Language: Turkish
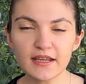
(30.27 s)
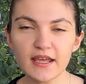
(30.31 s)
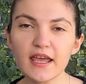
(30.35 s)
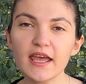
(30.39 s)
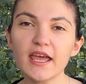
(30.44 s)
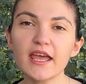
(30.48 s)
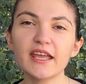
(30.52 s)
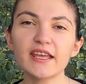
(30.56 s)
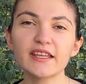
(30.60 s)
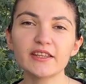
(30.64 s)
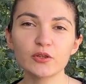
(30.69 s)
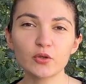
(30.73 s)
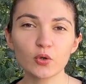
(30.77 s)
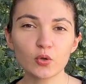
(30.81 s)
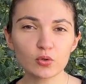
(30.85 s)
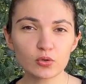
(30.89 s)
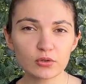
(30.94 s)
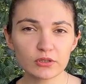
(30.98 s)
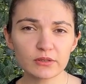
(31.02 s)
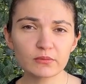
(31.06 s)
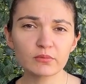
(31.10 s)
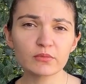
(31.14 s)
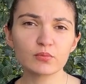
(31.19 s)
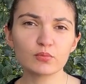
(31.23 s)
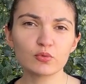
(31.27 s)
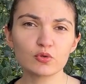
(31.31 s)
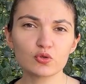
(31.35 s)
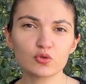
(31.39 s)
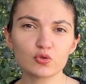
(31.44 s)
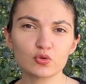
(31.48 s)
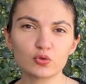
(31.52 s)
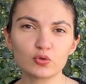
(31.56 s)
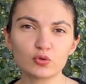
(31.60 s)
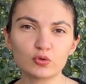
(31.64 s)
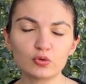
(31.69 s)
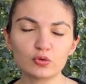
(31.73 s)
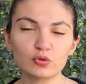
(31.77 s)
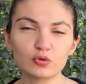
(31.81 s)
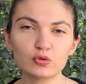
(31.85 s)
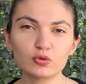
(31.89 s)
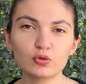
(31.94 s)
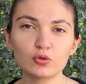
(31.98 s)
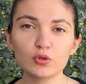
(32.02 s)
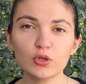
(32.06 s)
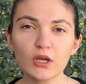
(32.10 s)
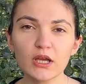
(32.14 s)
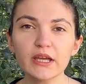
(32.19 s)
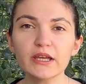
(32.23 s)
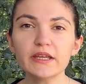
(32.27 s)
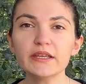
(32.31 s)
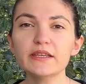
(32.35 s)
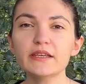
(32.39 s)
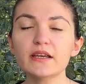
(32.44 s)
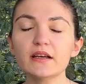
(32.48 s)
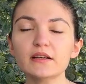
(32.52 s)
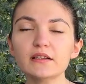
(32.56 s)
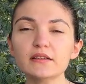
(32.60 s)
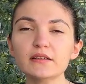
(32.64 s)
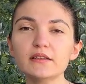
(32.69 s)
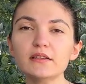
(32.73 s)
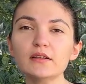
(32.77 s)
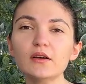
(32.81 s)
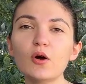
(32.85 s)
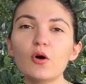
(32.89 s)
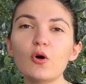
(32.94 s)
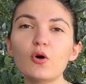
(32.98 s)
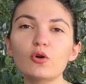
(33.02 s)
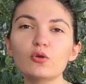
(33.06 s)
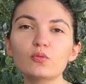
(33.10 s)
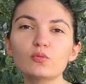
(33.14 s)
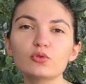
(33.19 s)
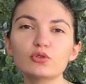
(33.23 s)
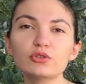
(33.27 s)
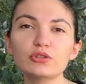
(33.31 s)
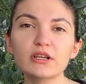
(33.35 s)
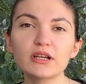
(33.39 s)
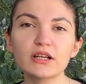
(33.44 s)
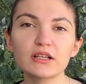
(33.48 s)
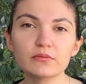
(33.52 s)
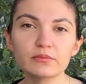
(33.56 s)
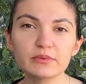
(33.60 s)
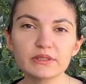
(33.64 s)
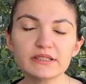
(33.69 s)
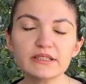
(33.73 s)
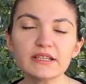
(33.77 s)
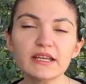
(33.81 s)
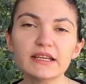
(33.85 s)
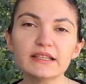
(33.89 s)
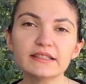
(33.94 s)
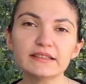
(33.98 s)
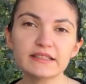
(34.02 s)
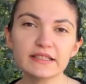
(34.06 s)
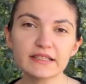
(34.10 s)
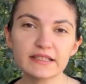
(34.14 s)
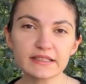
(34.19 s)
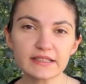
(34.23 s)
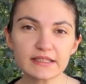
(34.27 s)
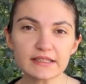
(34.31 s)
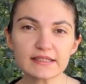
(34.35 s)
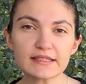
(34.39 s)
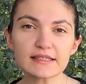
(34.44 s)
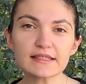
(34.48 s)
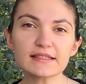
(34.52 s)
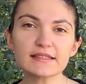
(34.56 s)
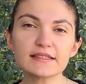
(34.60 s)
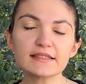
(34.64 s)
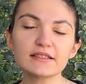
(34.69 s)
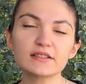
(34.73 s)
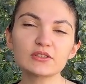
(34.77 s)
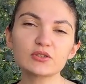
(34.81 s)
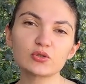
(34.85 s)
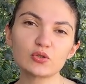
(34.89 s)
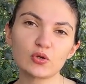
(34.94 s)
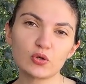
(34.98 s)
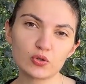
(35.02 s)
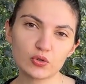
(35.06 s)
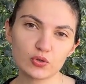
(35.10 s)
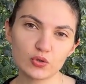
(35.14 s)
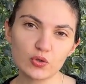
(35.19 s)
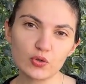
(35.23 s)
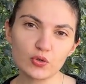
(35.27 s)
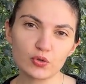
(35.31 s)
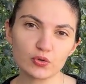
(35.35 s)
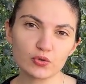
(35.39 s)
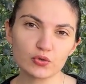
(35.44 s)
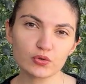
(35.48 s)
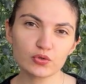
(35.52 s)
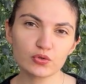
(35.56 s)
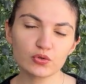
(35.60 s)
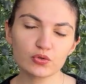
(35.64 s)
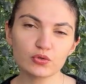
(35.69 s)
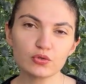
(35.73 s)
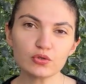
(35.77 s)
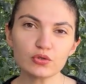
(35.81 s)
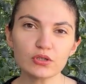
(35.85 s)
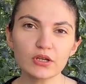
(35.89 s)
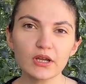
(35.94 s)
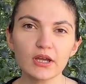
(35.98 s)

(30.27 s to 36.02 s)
Endokrin bir bozukluktur. Yani hormonal bir dengesizlik söz konusudur.